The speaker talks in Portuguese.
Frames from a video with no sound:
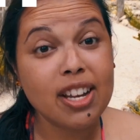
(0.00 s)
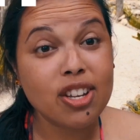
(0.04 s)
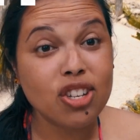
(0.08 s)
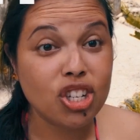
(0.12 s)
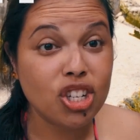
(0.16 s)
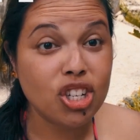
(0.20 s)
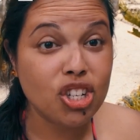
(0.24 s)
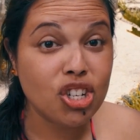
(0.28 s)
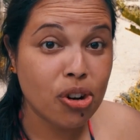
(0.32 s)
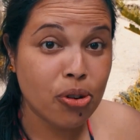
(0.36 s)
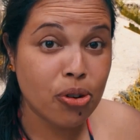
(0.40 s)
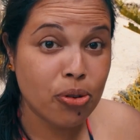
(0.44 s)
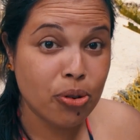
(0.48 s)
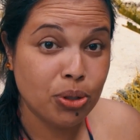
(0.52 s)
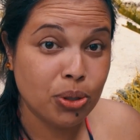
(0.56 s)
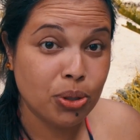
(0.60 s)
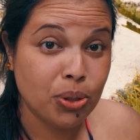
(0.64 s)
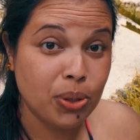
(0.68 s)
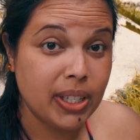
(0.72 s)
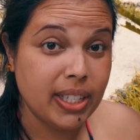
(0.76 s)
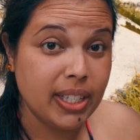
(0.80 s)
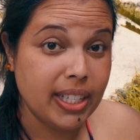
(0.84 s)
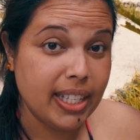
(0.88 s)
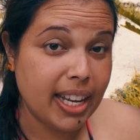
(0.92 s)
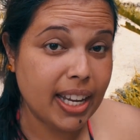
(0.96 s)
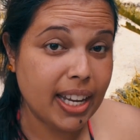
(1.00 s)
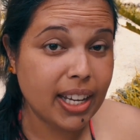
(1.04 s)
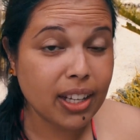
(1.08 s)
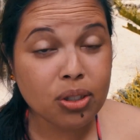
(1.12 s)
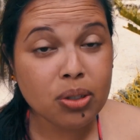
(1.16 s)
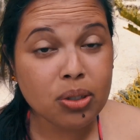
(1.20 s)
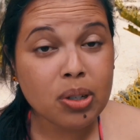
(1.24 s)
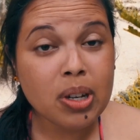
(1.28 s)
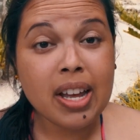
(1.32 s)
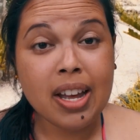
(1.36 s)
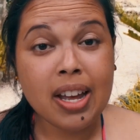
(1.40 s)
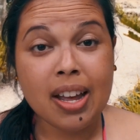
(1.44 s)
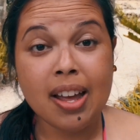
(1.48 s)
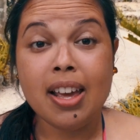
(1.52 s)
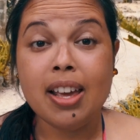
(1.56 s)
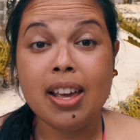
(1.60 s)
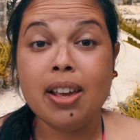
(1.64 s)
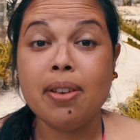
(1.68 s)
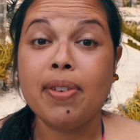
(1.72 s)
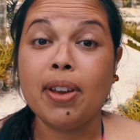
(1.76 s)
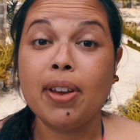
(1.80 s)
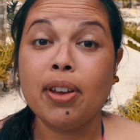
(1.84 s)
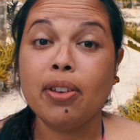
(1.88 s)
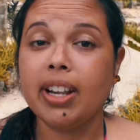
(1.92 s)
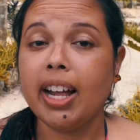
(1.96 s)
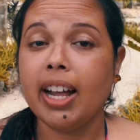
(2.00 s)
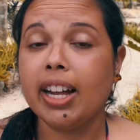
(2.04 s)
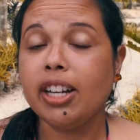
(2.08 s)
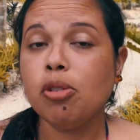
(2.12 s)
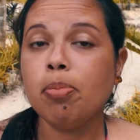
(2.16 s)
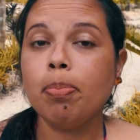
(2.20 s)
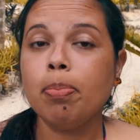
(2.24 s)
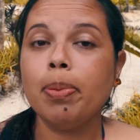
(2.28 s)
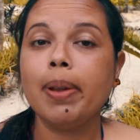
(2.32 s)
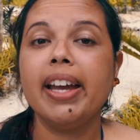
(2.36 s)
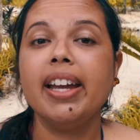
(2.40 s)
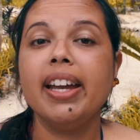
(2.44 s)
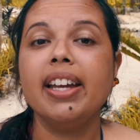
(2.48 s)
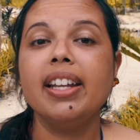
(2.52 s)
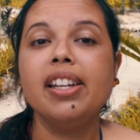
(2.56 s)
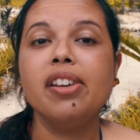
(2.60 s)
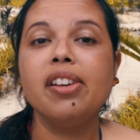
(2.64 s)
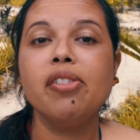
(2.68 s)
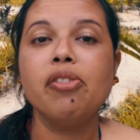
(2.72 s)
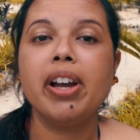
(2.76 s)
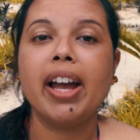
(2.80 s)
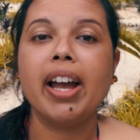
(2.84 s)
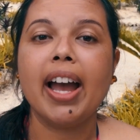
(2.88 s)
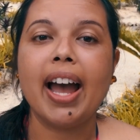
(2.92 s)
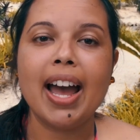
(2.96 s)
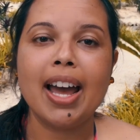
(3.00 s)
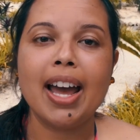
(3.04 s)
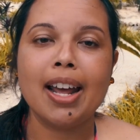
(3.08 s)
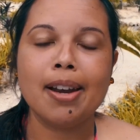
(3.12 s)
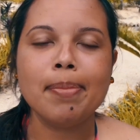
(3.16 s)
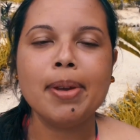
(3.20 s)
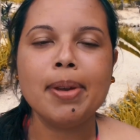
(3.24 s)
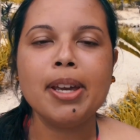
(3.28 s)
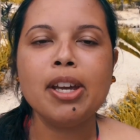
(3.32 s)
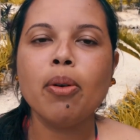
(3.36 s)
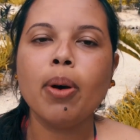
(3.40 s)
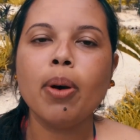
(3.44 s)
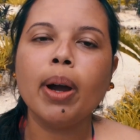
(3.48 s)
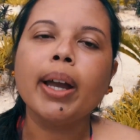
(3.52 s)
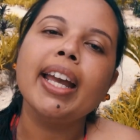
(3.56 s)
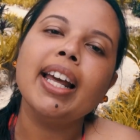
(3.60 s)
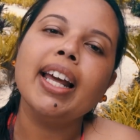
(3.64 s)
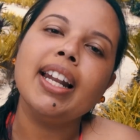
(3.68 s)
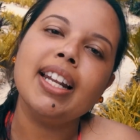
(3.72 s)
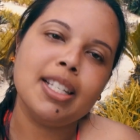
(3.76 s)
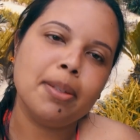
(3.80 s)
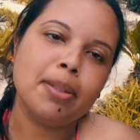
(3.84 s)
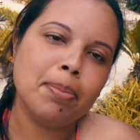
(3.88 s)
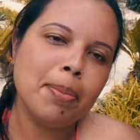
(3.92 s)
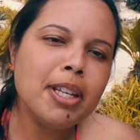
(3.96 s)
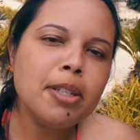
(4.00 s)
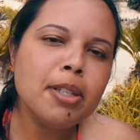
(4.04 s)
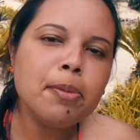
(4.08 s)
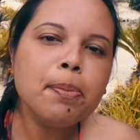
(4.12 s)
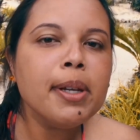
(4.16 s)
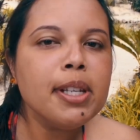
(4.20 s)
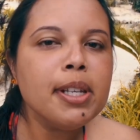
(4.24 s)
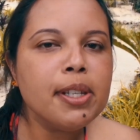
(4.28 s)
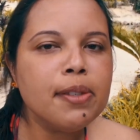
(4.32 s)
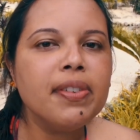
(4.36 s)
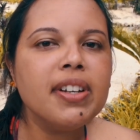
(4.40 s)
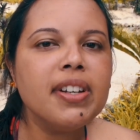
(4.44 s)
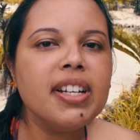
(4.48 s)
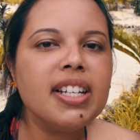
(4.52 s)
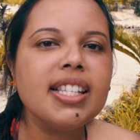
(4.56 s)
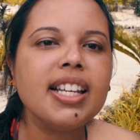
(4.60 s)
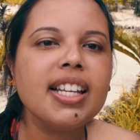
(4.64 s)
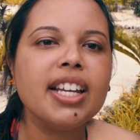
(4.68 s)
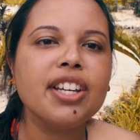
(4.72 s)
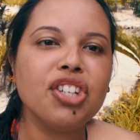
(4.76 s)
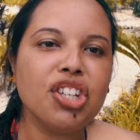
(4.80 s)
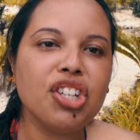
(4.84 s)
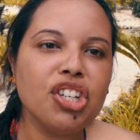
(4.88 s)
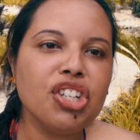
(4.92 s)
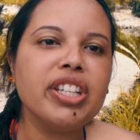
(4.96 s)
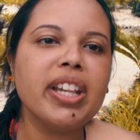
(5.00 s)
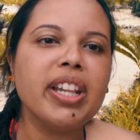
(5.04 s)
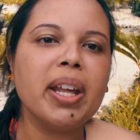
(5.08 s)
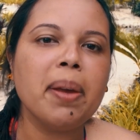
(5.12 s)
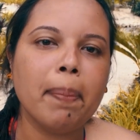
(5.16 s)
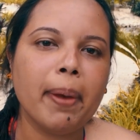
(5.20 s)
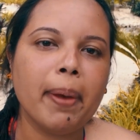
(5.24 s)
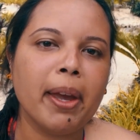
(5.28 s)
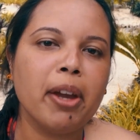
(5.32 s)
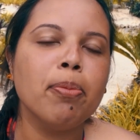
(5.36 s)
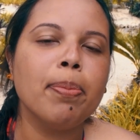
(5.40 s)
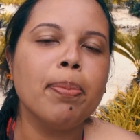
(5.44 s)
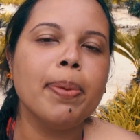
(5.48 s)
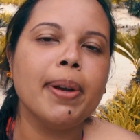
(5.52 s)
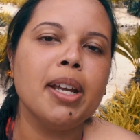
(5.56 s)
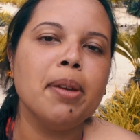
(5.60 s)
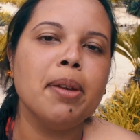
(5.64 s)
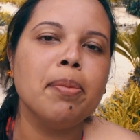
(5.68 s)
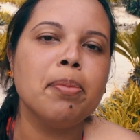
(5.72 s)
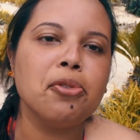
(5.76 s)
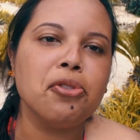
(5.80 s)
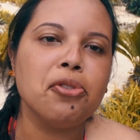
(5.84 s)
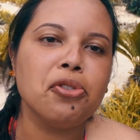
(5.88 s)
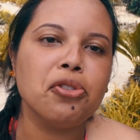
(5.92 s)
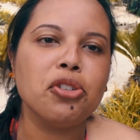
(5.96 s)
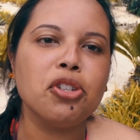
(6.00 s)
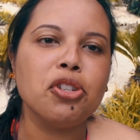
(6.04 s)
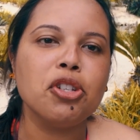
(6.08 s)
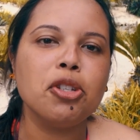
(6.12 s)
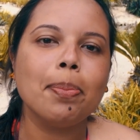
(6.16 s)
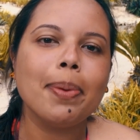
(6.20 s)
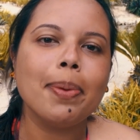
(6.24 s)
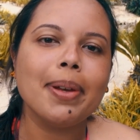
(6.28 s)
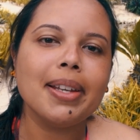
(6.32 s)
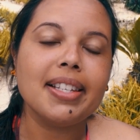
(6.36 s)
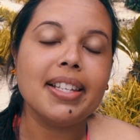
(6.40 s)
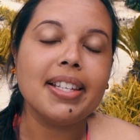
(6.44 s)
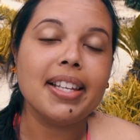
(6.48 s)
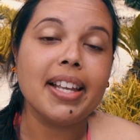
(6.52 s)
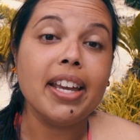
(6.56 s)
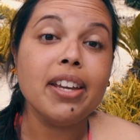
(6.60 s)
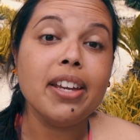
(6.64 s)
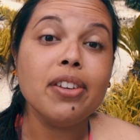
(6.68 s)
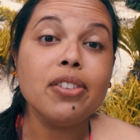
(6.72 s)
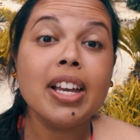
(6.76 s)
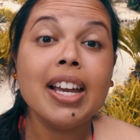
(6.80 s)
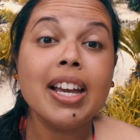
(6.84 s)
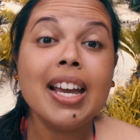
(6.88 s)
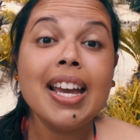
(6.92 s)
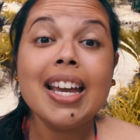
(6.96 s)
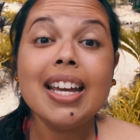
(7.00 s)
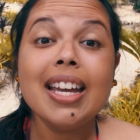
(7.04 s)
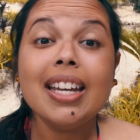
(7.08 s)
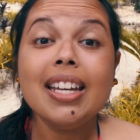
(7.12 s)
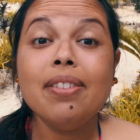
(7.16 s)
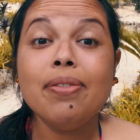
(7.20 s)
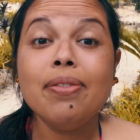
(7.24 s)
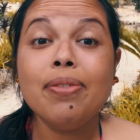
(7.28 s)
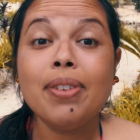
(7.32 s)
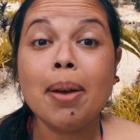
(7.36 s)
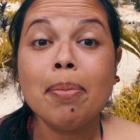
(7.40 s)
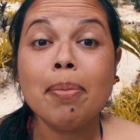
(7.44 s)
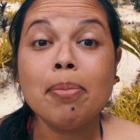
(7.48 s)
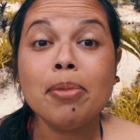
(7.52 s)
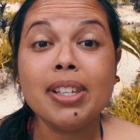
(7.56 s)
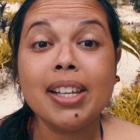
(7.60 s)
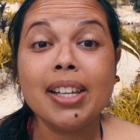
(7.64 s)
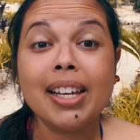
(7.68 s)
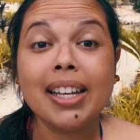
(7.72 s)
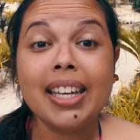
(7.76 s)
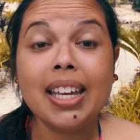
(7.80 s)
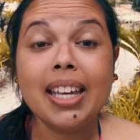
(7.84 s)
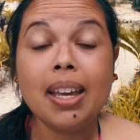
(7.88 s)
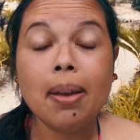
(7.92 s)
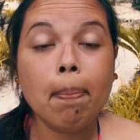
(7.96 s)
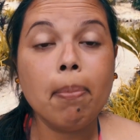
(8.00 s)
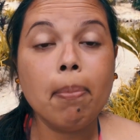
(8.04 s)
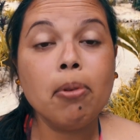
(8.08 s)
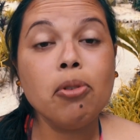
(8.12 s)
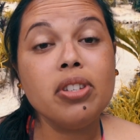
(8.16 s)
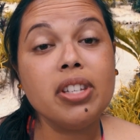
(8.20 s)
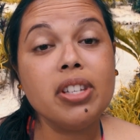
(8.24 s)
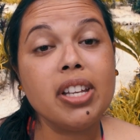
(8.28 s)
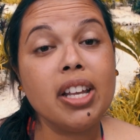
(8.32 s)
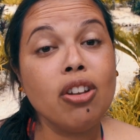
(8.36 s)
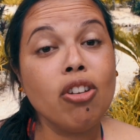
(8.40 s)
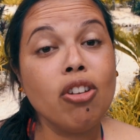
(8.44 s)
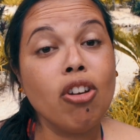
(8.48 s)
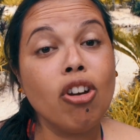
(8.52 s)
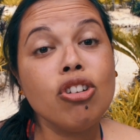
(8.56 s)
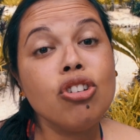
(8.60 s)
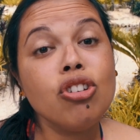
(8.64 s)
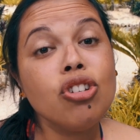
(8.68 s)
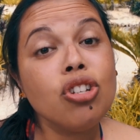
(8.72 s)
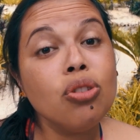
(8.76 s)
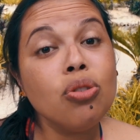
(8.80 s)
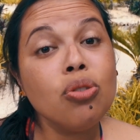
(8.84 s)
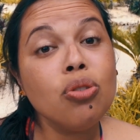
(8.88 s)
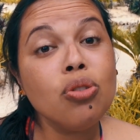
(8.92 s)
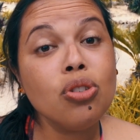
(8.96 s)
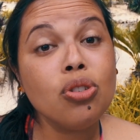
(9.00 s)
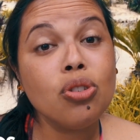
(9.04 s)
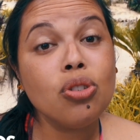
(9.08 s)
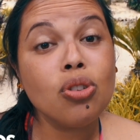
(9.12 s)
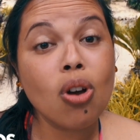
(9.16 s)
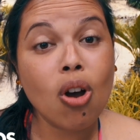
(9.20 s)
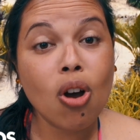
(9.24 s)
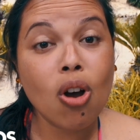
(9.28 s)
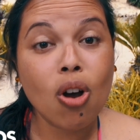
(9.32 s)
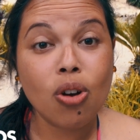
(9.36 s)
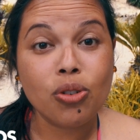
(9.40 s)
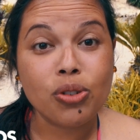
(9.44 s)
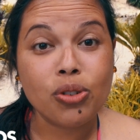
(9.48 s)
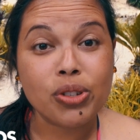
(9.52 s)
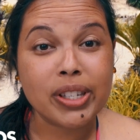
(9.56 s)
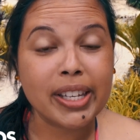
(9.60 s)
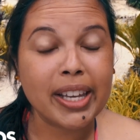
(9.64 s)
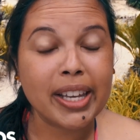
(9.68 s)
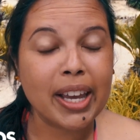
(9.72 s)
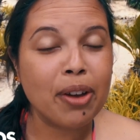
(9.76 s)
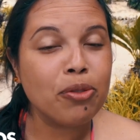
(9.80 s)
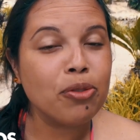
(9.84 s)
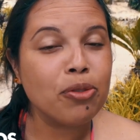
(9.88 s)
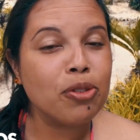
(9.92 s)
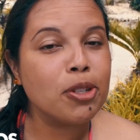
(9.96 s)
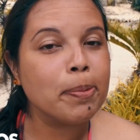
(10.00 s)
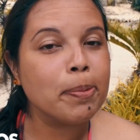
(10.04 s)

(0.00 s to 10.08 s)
A gente acordou cedo e veio lá de Playa del Carmen com aquelas mesmas vans que a gente tem pego para ir para os outros passeios e viemos aqui para o Cenote dos Orros, que é um